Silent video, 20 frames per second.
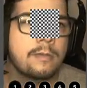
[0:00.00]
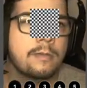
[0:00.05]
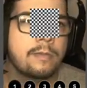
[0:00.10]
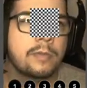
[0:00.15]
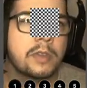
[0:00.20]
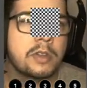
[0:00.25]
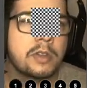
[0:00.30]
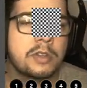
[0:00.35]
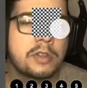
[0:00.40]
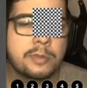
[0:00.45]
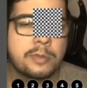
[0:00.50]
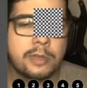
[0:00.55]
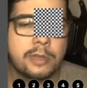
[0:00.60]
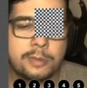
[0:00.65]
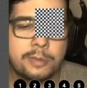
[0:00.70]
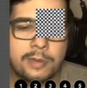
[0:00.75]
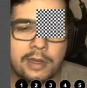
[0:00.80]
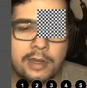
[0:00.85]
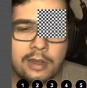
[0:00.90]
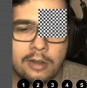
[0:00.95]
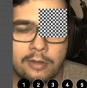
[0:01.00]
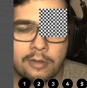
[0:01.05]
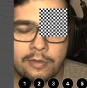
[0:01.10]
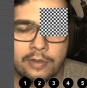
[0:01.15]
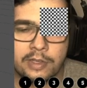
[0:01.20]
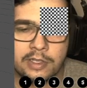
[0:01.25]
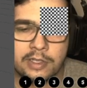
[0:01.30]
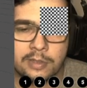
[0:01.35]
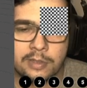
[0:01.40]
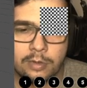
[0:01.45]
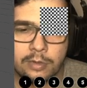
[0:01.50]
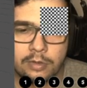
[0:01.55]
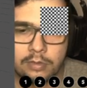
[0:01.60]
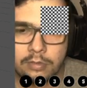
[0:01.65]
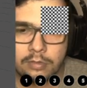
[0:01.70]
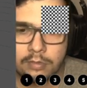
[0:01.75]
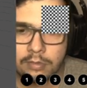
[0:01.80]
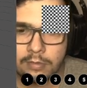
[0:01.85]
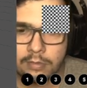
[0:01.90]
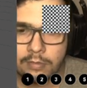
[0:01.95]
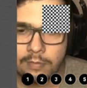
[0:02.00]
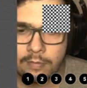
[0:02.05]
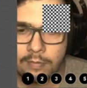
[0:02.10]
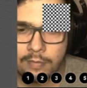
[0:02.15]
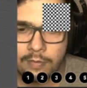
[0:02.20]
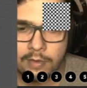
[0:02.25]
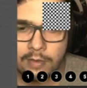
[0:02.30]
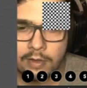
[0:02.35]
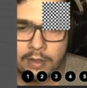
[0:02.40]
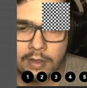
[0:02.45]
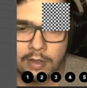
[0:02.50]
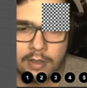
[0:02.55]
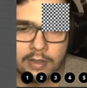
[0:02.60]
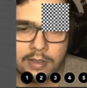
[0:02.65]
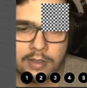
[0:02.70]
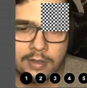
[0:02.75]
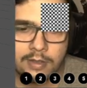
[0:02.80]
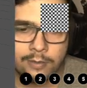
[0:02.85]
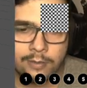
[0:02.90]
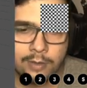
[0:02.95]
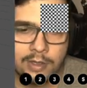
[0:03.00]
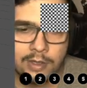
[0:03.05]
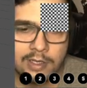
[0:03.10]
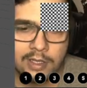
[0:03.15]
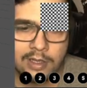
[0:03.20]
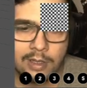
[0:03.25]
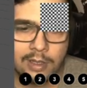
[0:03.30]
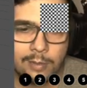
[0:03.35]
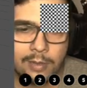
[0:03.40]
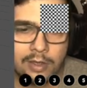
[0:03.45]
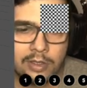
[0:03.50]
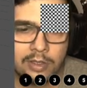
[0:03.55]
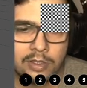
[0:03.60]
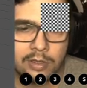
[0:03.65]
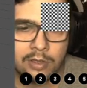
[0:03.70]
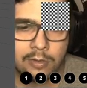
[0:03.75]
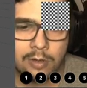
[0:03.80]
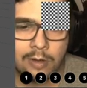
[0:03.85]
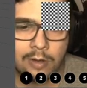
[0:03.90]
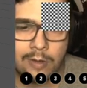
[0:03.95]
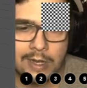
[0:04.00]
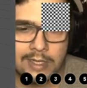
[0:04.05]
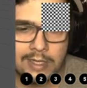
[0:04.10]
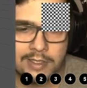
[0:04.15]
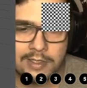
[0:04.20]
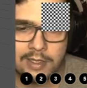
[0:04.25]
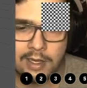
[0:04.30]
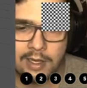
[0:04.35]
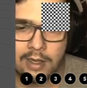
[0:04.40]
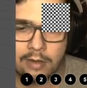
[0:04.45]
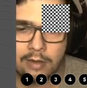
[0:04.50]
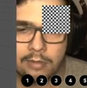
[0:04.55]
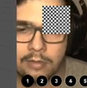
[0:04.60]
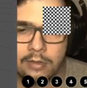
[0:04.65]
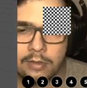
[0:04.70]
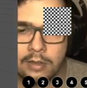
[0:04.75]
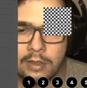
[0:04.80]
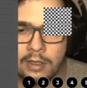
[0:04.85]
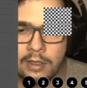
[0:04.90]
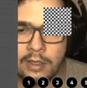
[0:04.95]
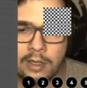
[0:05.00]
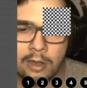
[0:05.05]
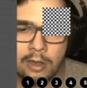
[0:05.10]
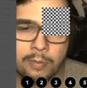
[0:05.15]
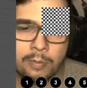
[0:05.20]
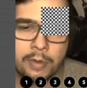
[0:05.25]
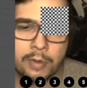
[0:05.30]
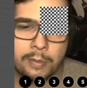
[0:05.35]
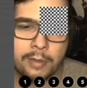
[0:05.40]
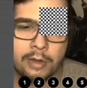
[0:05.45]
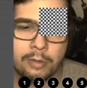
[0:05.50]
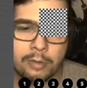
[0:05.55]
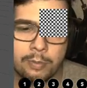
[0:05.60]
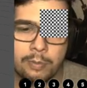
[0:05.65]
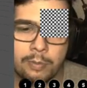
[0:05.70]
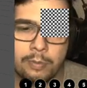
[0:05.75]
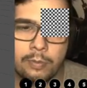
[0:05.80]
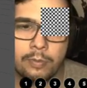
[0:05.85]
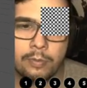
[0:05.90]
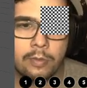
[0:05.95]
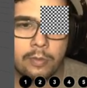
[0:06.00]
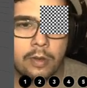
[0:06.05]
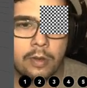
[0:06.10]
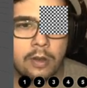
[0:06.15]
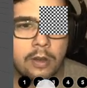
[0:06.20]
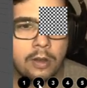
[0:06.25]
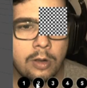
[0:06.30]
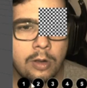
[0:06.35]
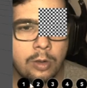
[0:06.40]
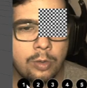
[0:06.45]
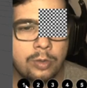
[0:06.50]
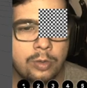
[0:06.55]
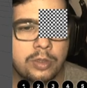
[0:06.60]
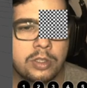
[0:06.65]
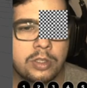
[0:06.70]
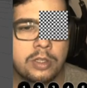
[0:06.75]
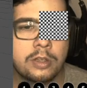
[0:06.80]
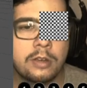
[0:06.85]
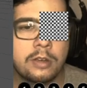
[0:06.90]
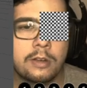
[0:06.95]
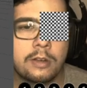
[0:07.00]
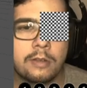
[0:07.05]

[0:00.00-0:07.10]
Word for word: Então, a gente pode pegar o visible e se for exatamente igual a zero, que é o primeiro loot,